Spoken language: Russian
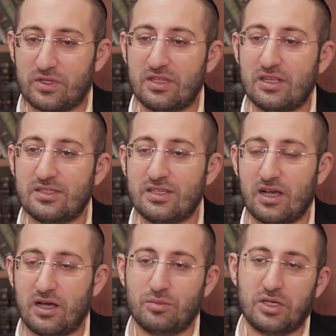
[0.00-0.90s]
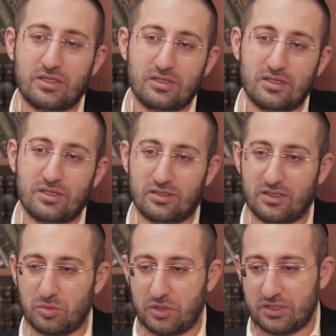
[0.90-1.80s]
Нельзя обойти
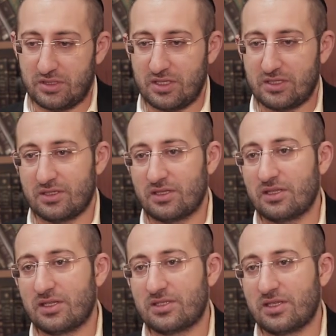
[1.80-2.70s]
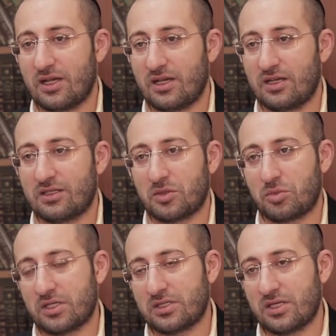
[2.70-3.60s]
этот процесс, и нельзя этот
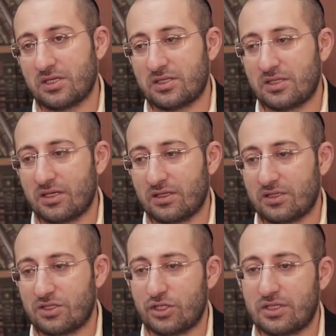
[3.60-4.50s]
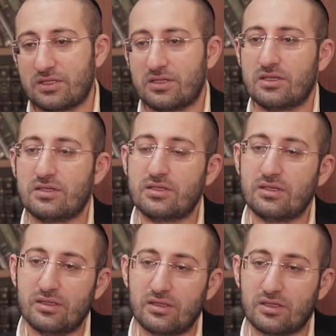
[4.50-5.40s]
процесс делать через те
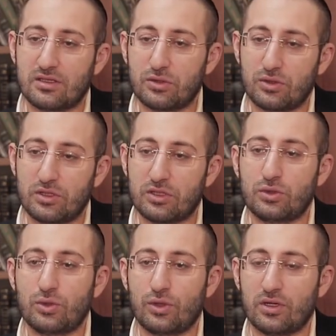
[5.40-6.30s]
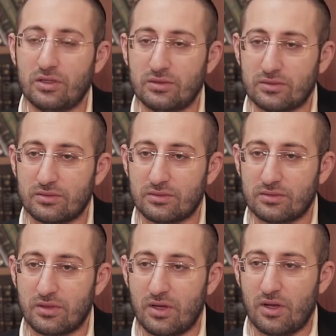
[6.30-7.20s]
силы, которые Тора
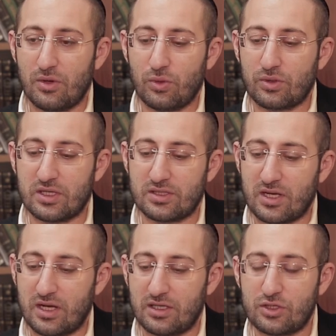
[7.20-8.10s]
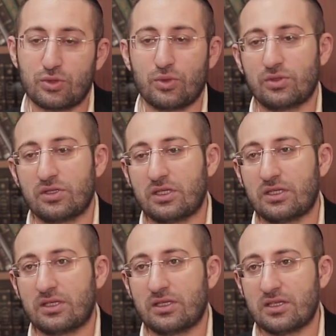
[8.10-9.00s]
указала, что у
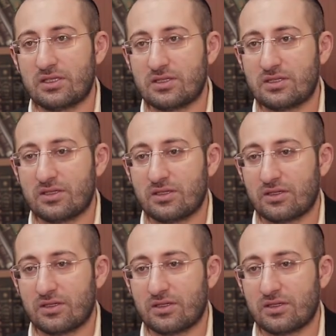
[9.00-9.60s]
них есть